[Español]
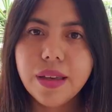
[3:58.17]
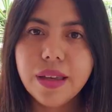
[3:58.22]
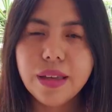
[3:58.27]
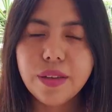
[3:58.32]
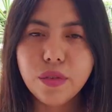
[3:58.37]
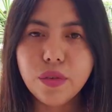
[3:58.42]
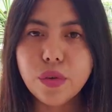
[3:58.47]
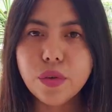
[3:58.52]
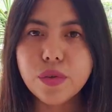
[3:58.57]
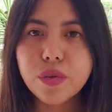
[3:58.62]

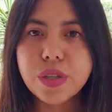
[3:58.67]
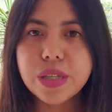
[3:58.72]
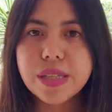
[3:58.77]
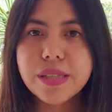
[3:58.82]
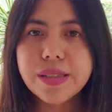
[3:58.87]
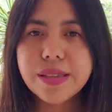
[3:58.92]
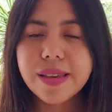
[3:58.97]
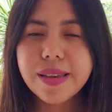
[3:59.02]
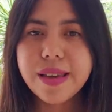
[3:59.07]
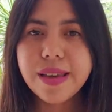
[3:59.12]

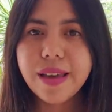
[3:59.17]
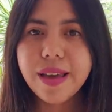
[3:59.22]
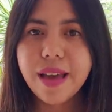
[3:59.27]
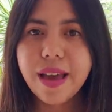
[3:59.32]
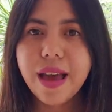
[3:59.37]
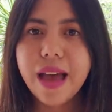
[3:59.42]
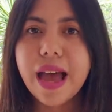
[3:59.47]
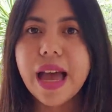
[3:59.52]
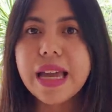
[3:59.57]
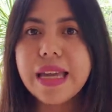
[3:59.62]
Entonces,
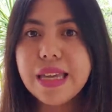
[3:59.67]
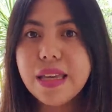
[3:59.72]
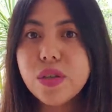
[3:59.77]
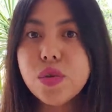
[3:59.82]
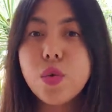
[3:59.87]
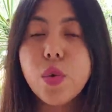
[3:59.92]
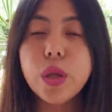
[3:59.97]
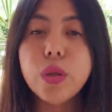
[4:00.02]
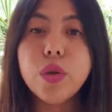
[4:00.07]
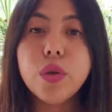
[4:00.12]
ahí
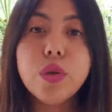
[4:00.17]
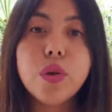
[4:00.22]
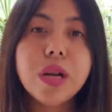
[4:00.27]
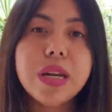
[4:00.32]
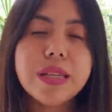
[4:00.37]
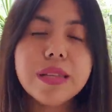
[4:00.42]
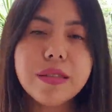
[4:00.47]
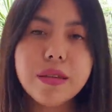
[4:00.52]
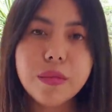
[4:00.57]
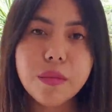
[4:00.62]
es cuando yo
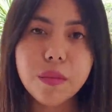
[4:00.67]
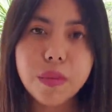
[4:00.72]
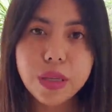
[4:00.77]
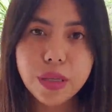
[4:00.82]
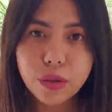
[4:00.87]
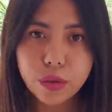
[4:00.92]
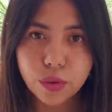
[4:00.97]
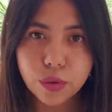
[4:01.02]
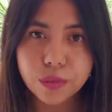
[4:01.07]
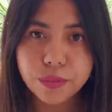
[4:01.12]
les
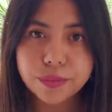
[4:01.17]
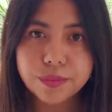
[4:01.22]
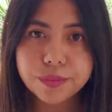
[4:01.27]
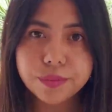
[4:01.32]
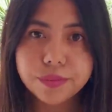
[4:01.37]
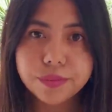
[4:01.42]
invito